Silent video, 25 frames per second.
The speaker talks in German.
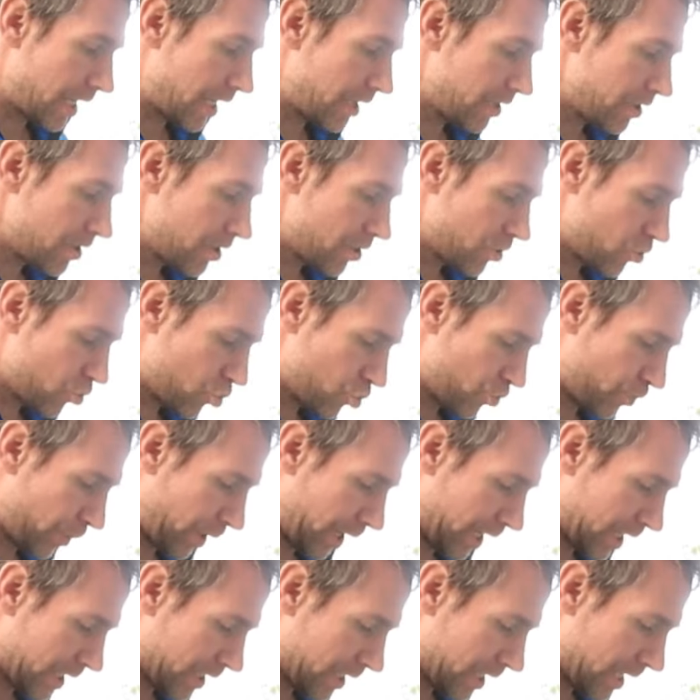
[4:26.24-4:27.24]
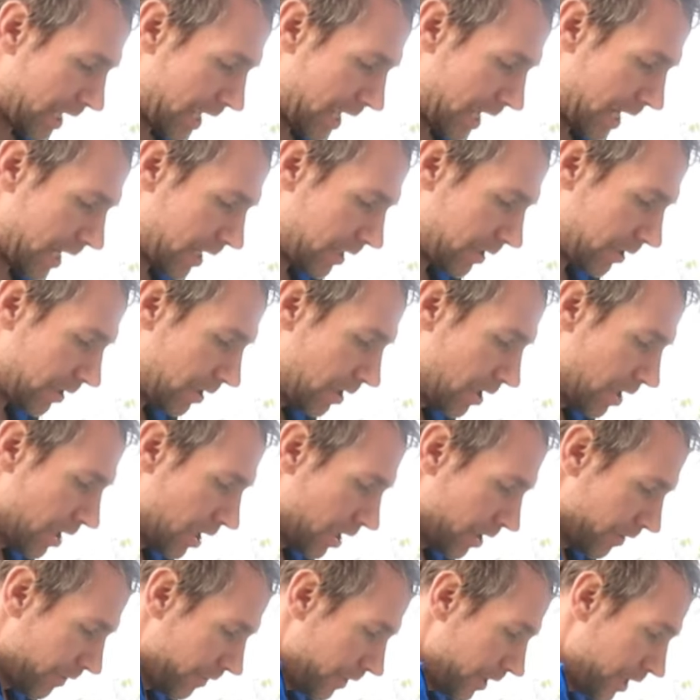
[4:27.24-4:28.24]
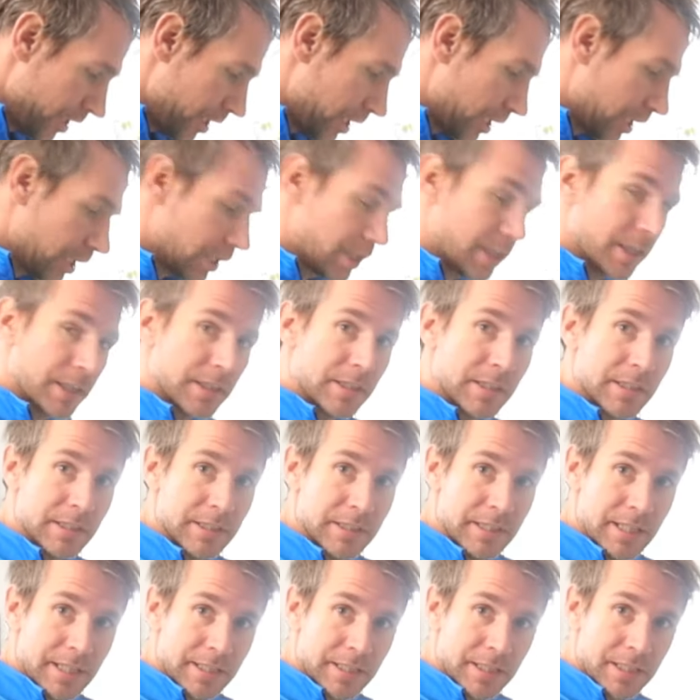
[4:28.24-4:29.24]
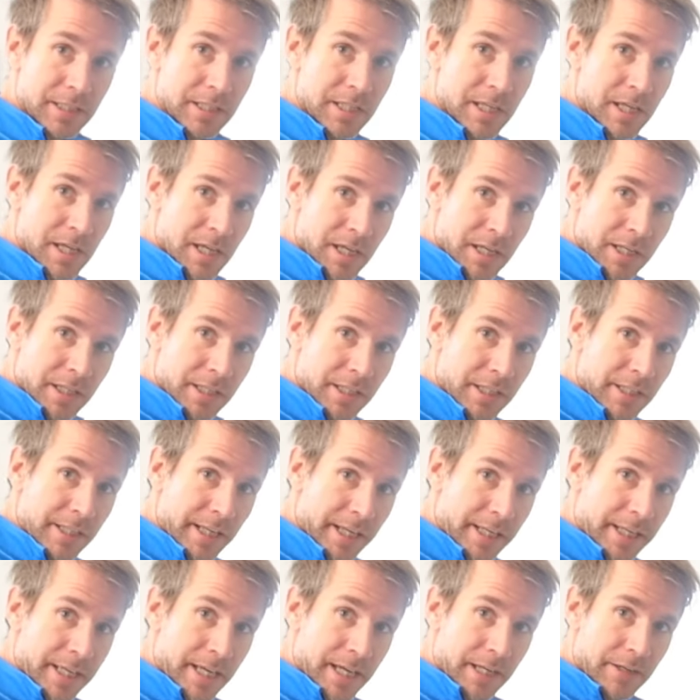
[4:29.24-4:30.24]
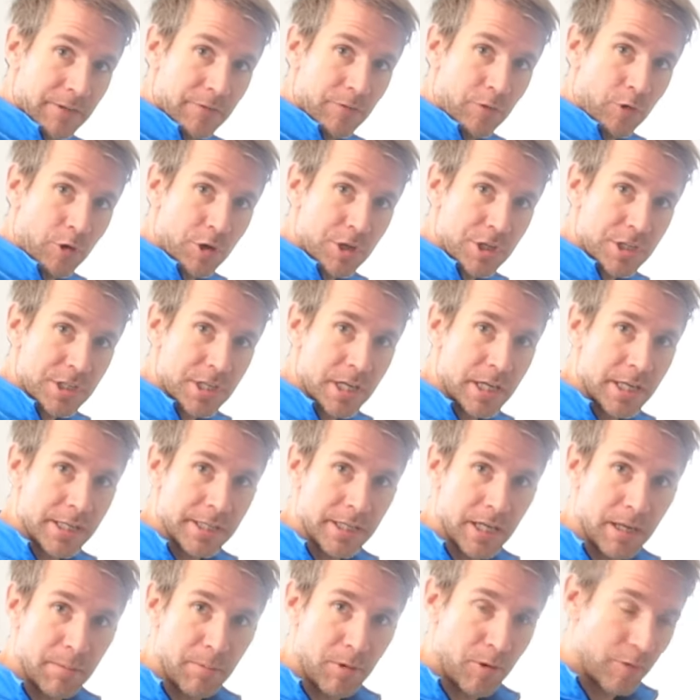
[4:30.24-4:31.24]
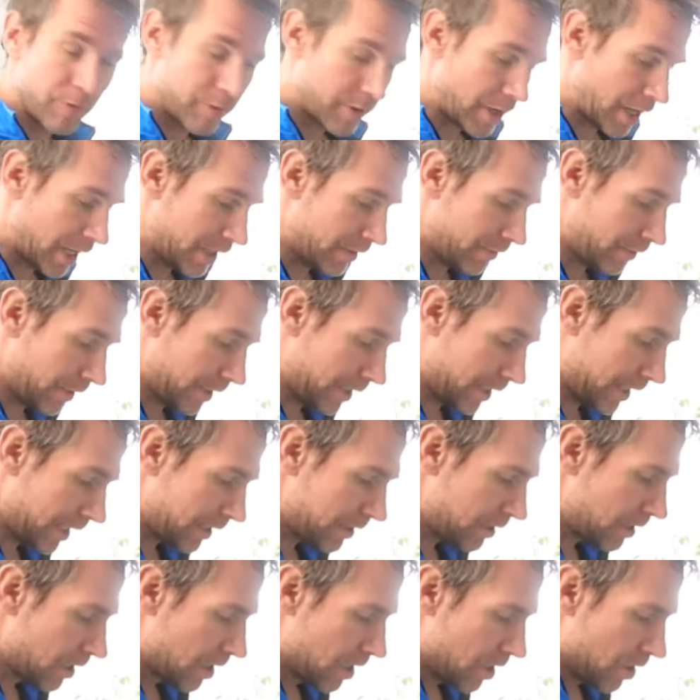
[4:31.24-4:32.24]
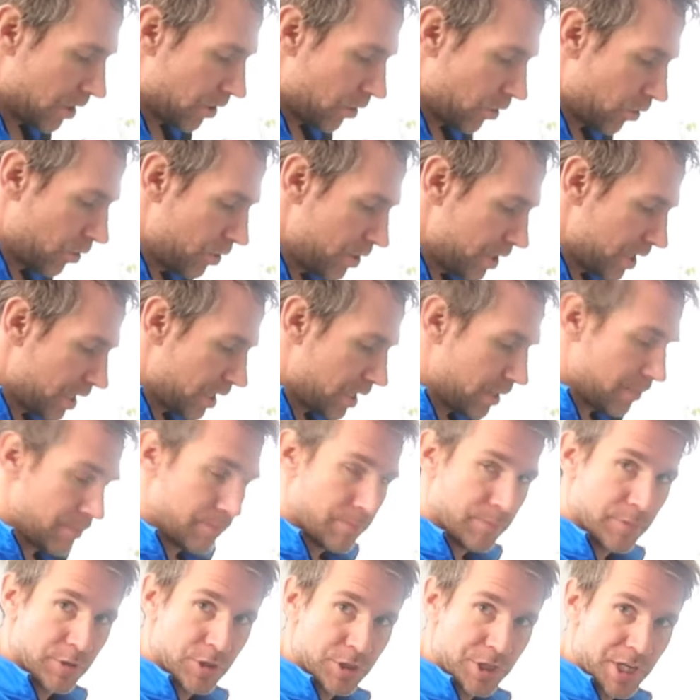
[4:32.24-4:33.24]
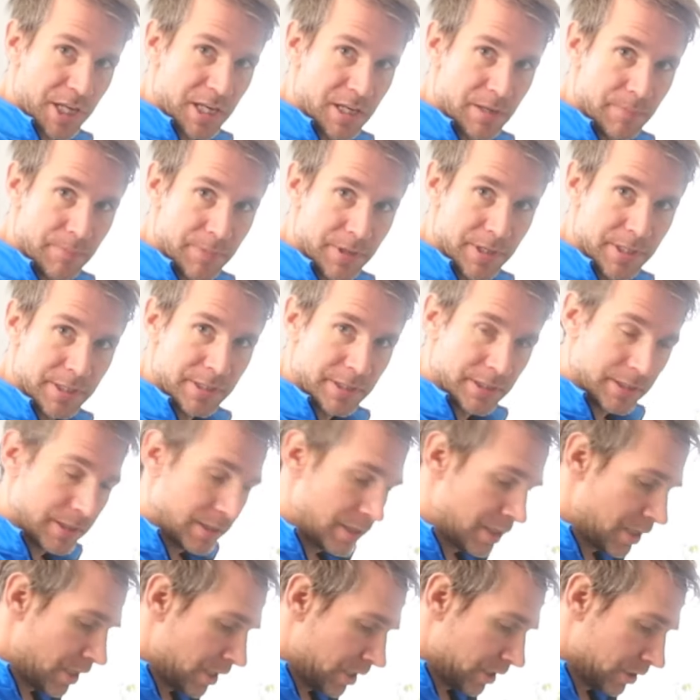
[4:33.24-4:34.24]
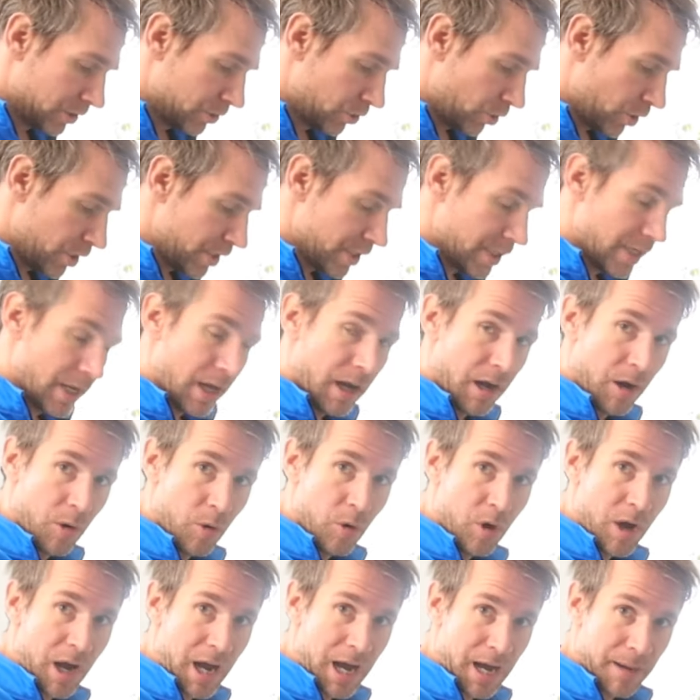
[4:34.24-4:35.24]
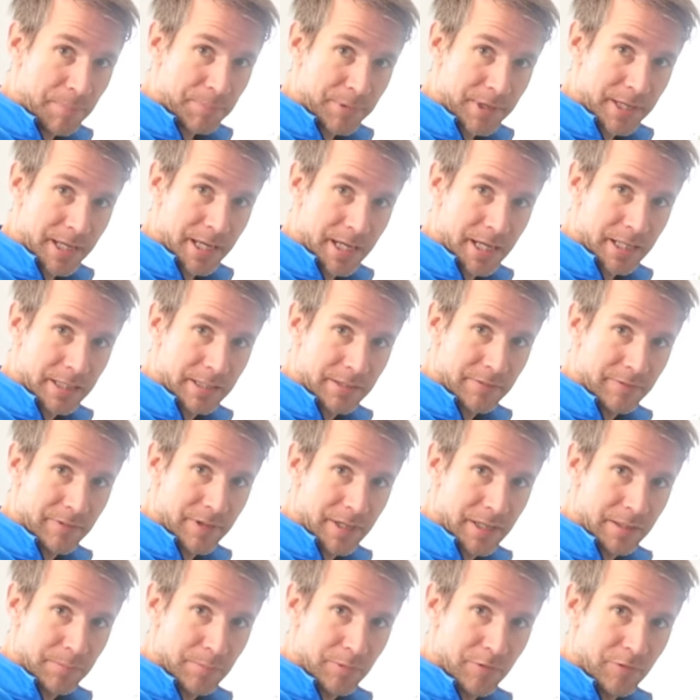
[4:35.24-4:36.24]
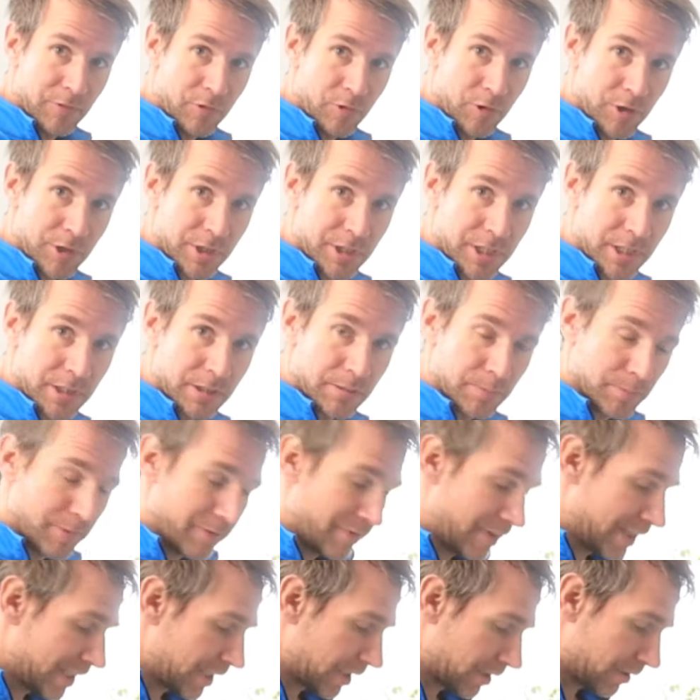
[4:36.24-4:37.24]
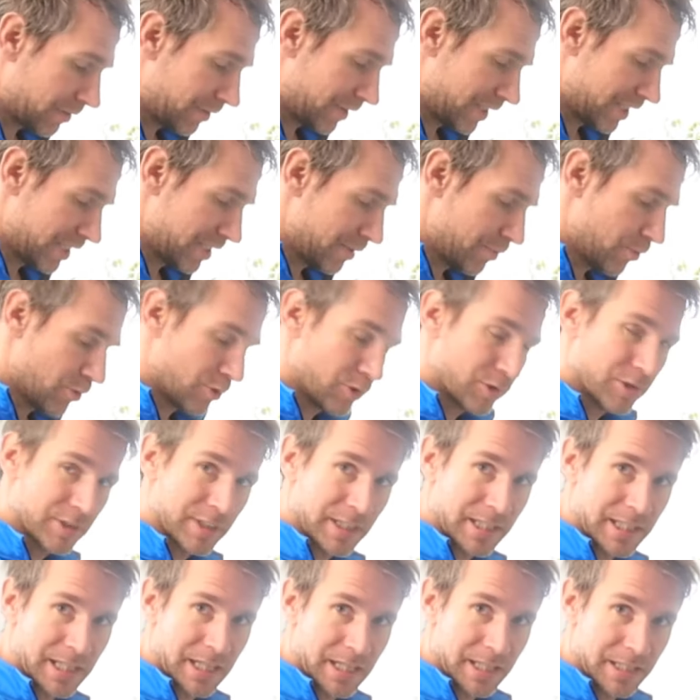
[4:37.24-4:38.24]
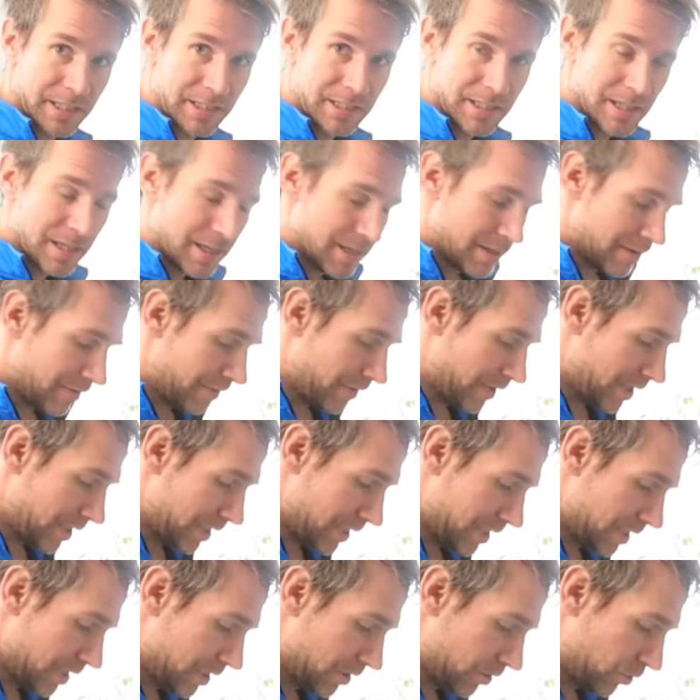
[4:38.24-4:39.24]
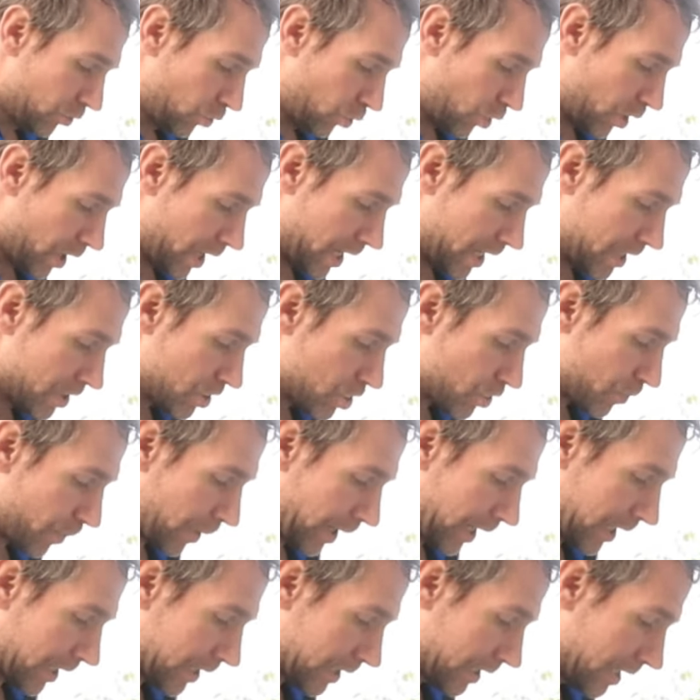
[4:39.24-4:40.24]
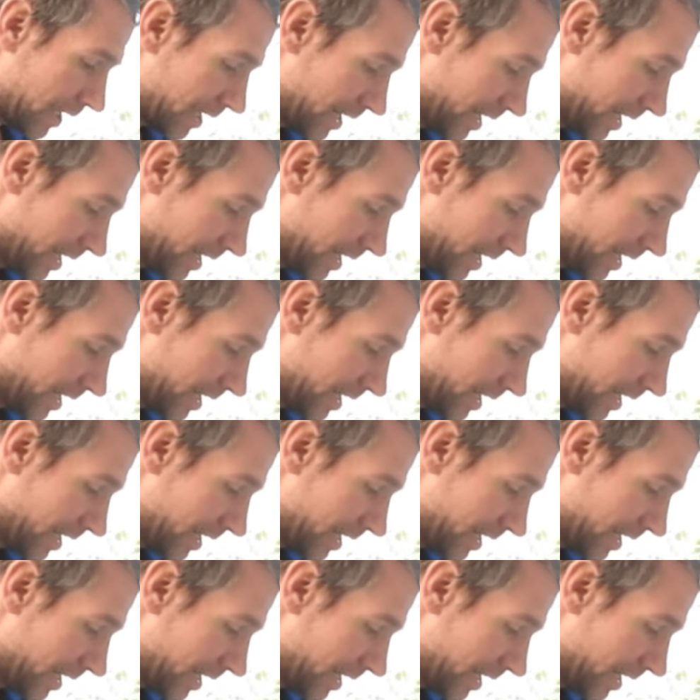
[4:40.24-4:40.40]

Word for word: entsprechend ernte. Wichtig ist jetzt, dass ich die Deckerde feucht halte, aber auf keinen Fall nass. Und eben ähm, bestehende Pilze sollten auch abgeerntet werden, bevor ich jetzt bewässere, weil die mögen es dann gar nicht, wenn die so entsprechend